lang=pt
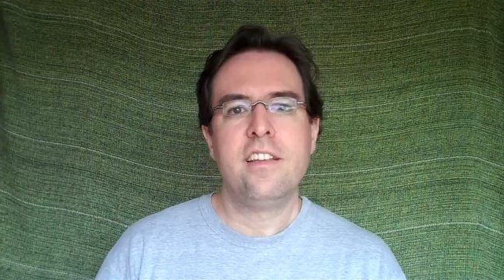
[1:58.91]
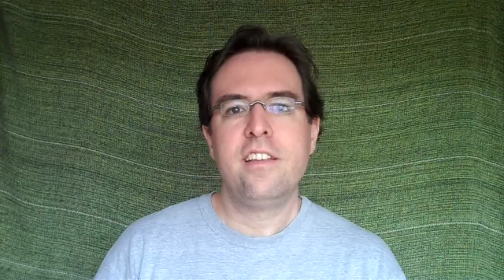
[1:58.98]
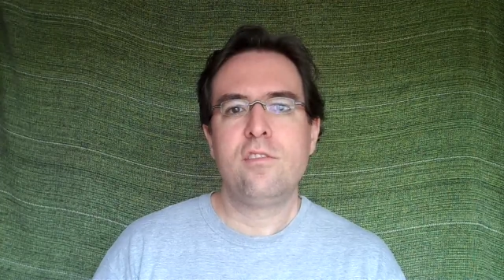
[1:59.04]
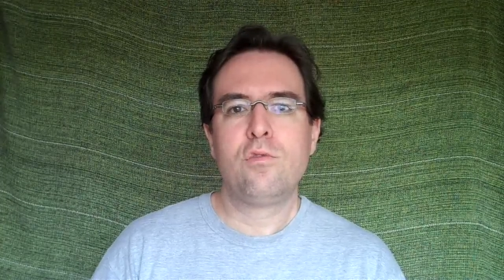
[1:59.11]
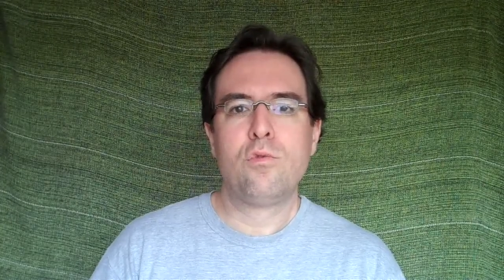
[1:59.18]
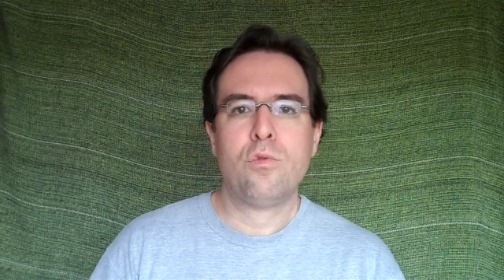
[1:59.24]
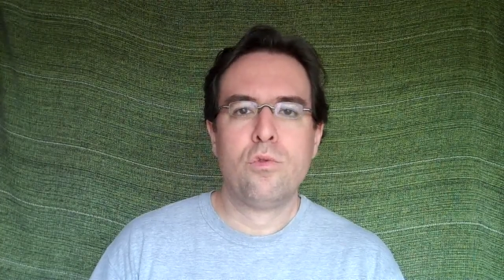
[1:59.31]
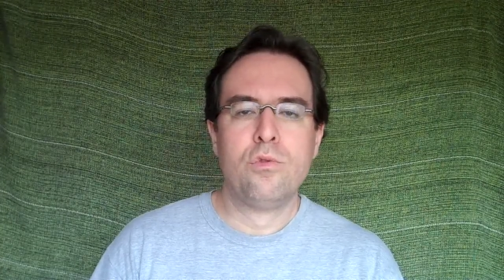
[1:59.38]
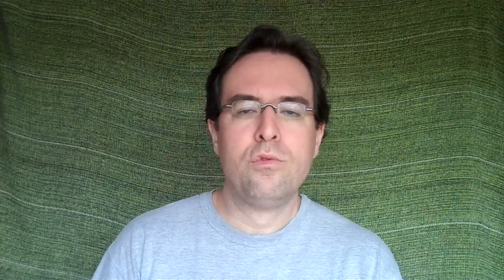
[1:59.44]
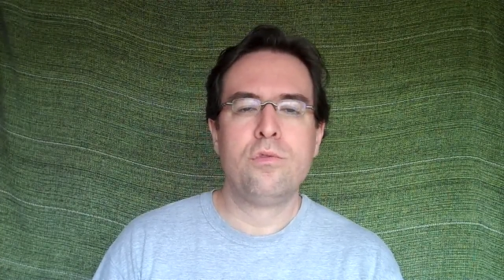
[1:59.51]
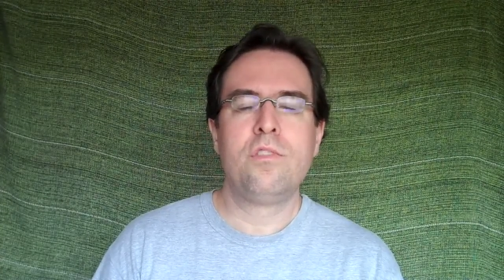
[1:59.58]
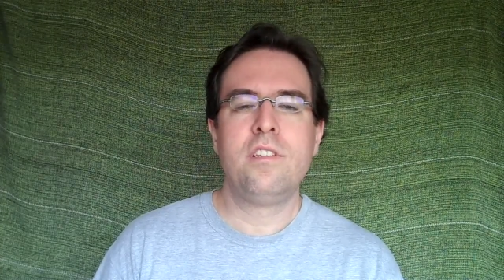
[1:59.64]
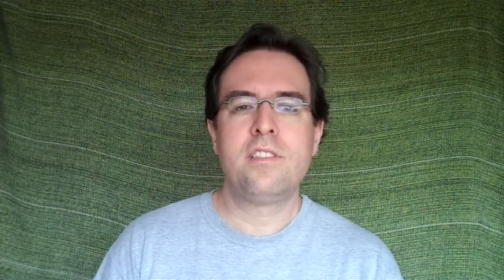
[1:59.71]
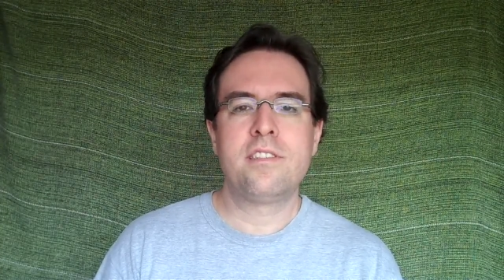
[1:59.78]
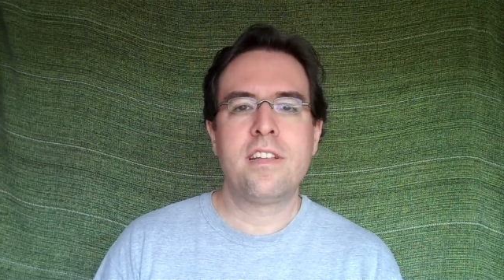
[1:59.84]
e tudo
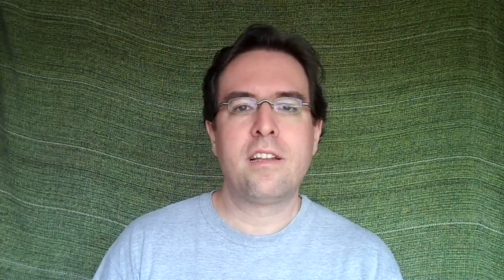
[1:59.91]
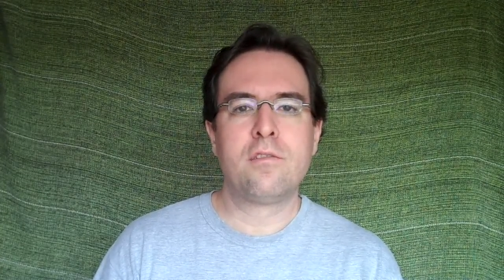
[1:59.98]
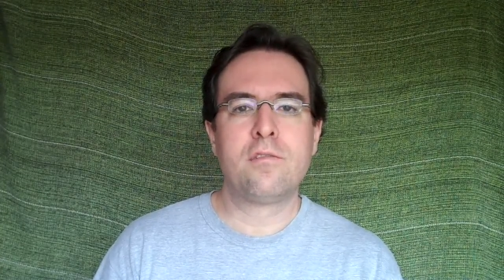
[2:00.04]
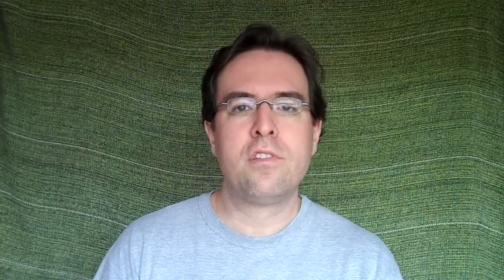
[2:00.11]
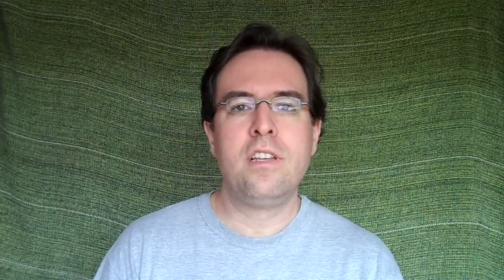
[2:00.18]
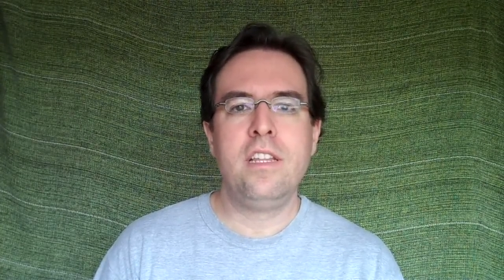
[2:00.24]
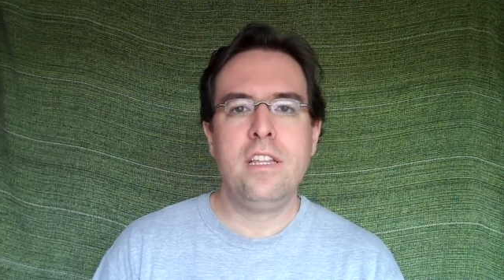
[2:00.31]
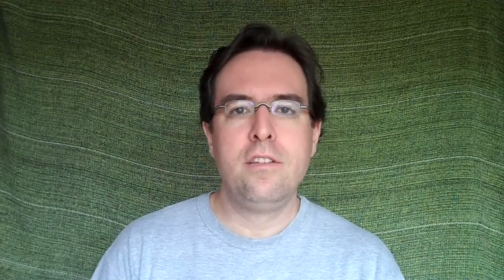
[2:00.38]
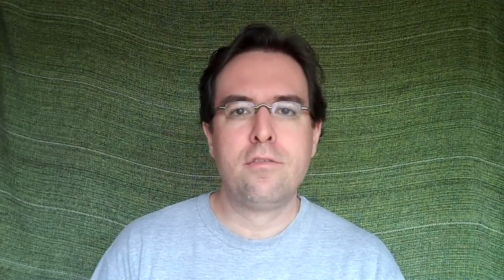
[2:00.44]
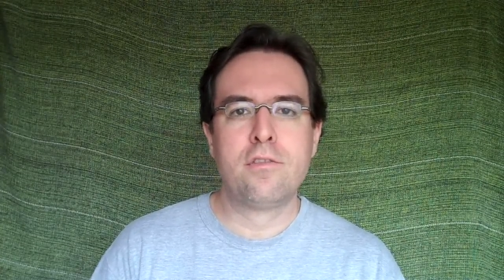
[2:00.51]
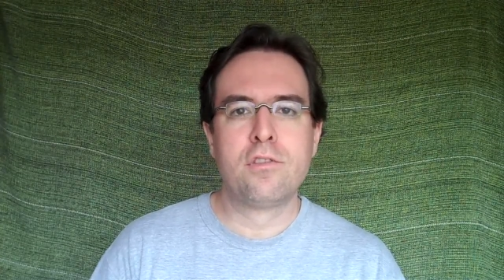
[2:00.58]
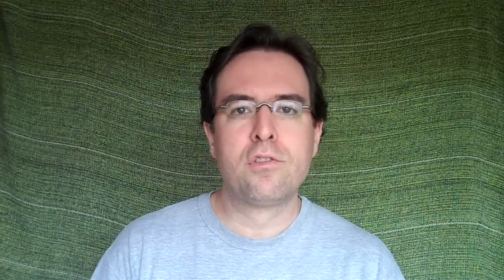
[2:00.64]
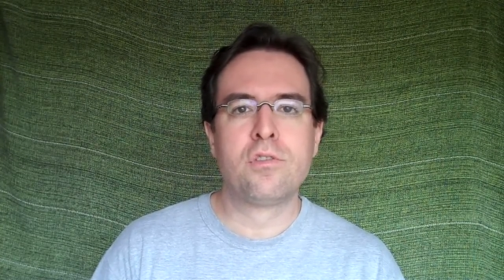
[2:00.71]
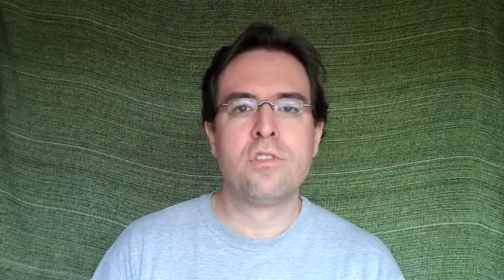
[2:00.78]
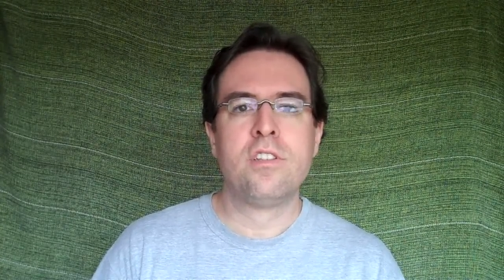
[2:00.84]
que está nos
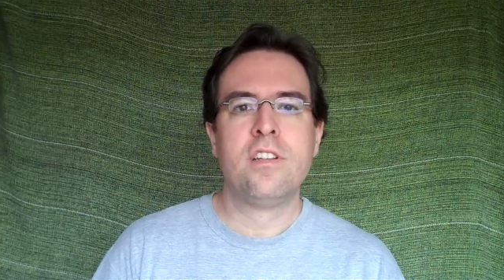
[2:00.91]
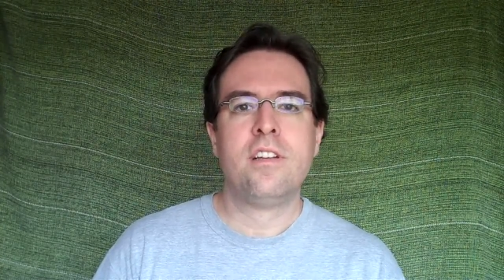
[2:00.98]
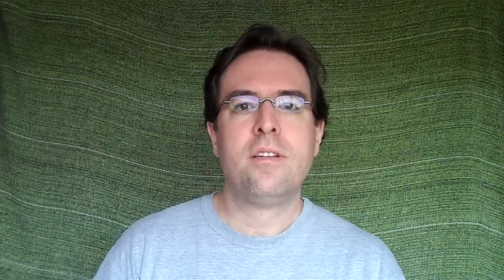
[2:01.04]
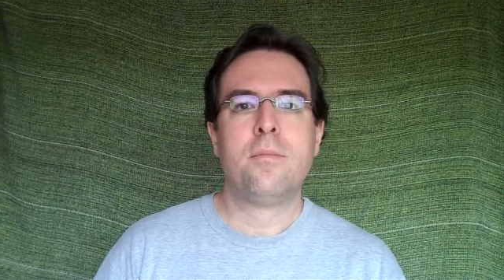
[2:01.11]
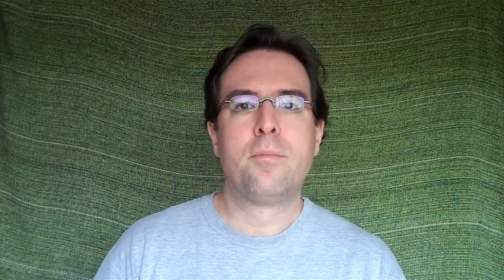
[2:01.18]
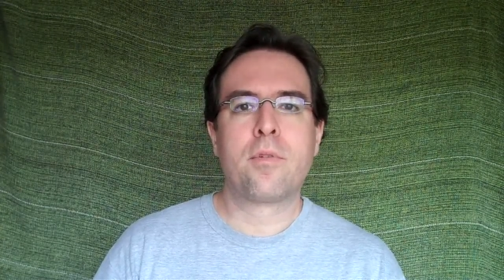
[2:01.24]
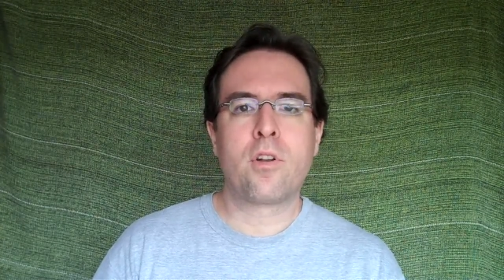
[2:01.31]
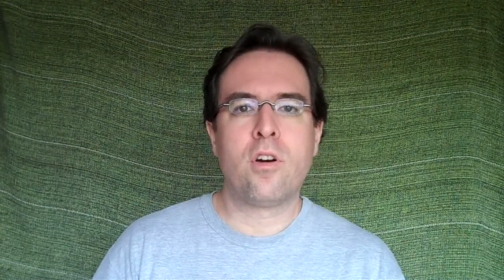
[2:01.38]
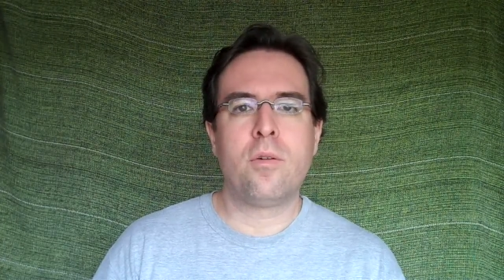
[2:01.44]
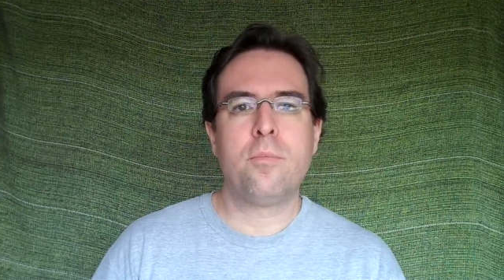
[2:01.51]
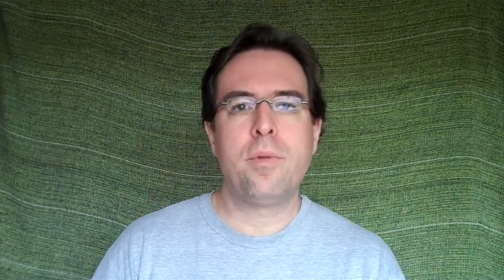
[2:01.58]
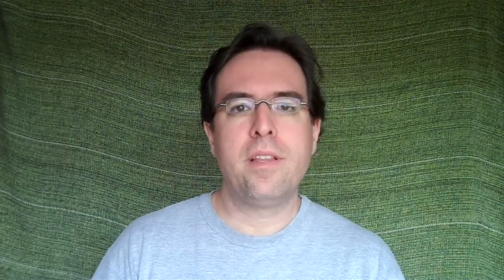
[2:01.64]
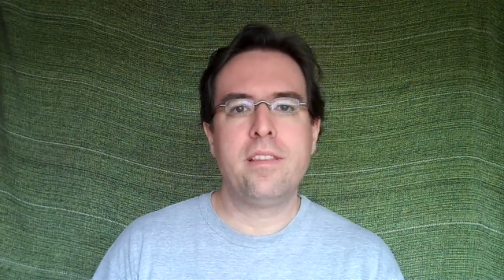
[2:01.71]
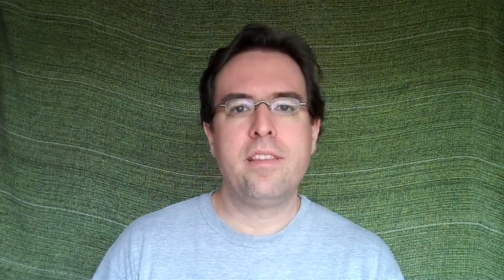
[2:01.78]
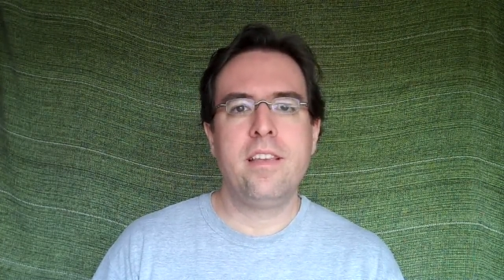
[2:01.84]
livros
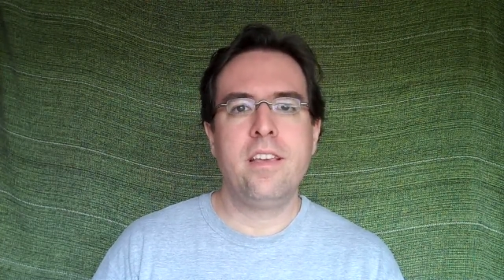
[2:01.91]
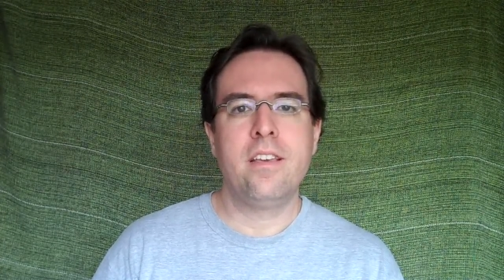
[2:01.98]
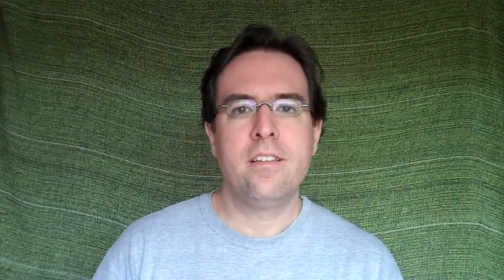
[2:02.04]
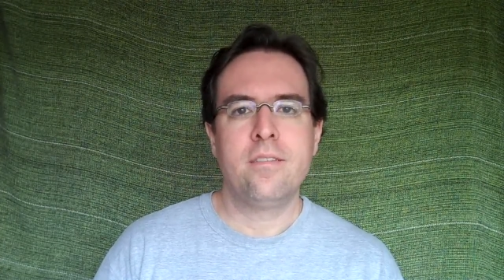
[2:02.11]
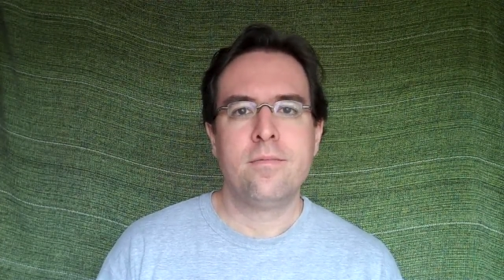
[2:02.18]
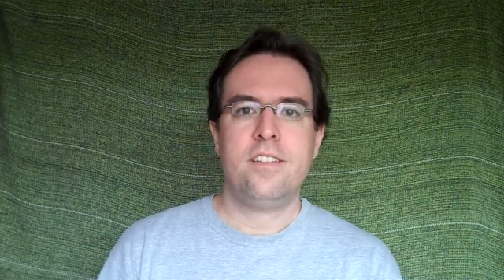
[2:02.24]
pró-PT.